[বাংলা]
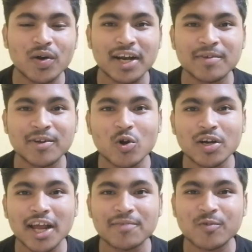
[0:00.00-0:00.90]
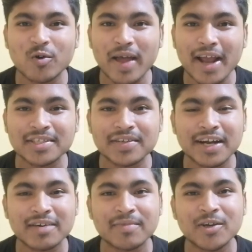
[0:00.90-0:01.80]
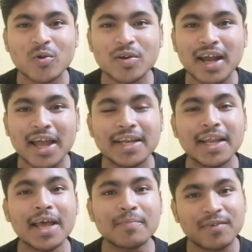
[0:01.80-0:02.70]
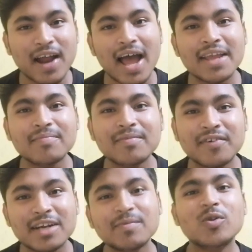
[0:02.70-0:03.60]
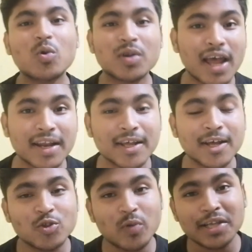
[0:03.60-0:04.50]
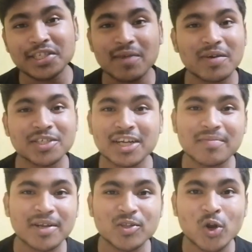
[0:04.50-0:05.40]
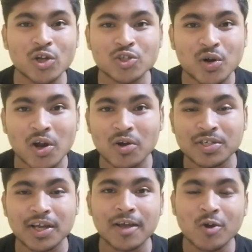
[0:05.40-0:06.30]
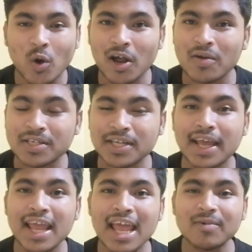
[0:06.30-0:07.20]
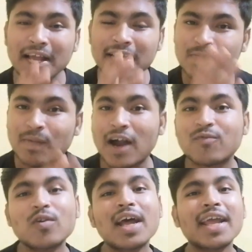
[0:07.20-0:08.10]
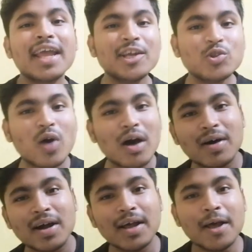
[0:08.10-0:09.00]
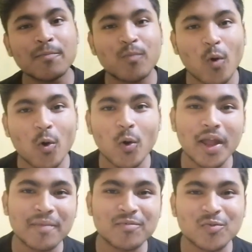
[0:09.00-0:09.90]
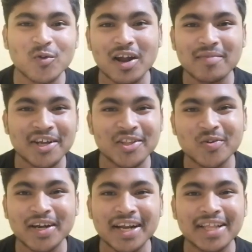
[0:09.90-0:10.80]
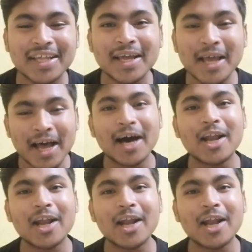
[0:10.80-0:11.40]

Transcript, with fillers: প্রো রেডমি নোট নাইন প্রো ম্যাক্স রেডমি নোট নাইন প্রাইম রেডমি নোট নাইন তো এই চার পাঁচটা নামে কিন্তু লঞ্চ করা হয়েছে করা হয়েছে এবং এই স্মার্টফোনটাকেই কিন্তু আবার পোকো এম টু প্রো নামে কিন্তু ইন্ডিয়াতে